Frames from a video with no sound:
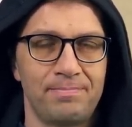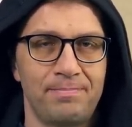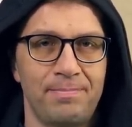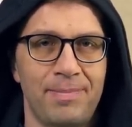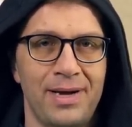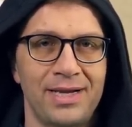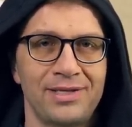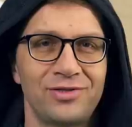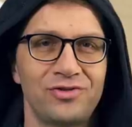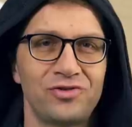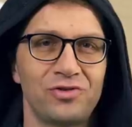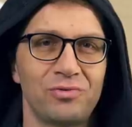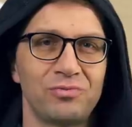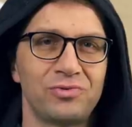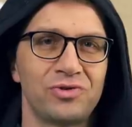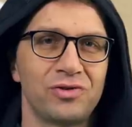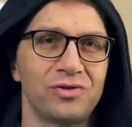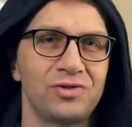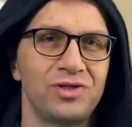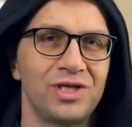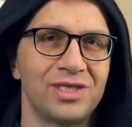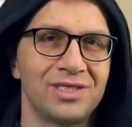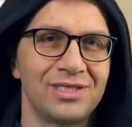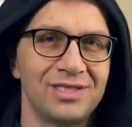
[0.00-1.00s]
patrzą,
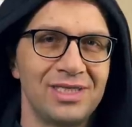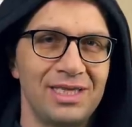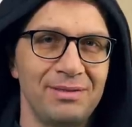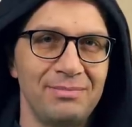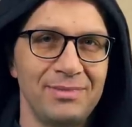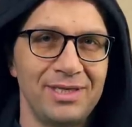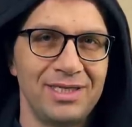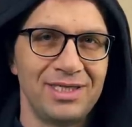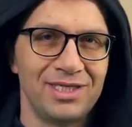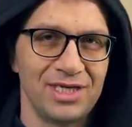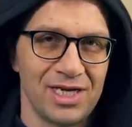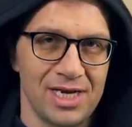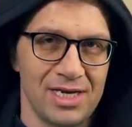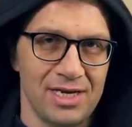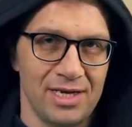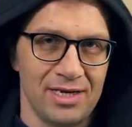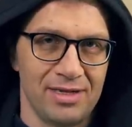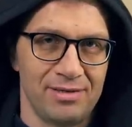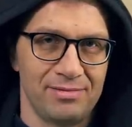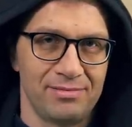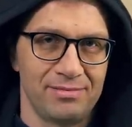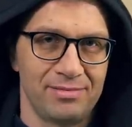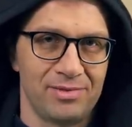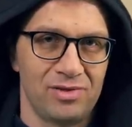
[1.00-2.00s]
co się z nimi
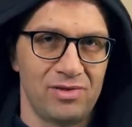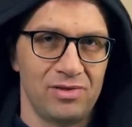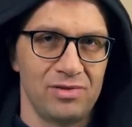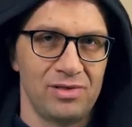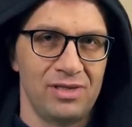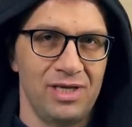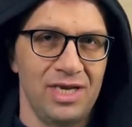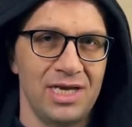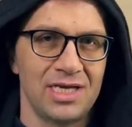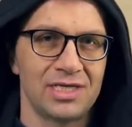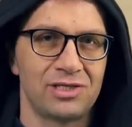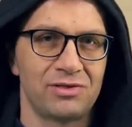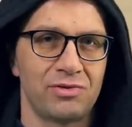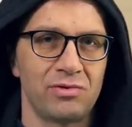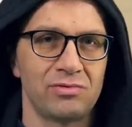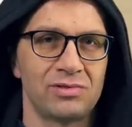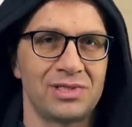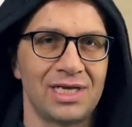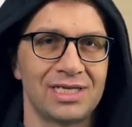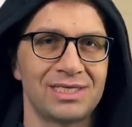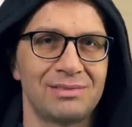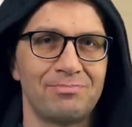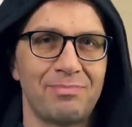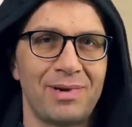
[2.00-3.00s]
dzieje. To nie jest to
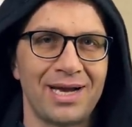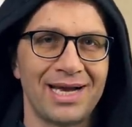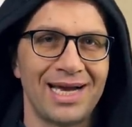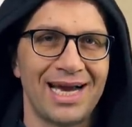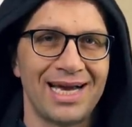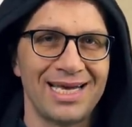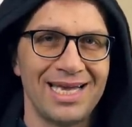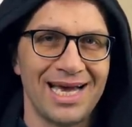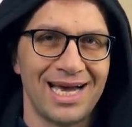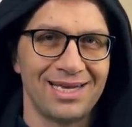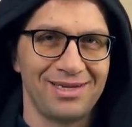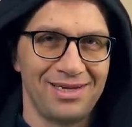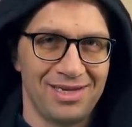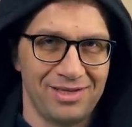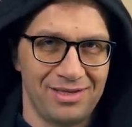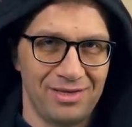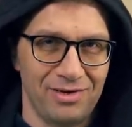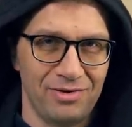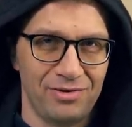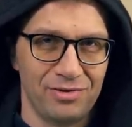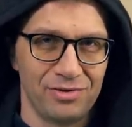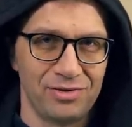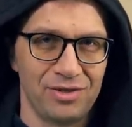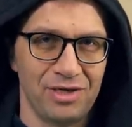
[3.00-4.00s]
zaspokajanie tylko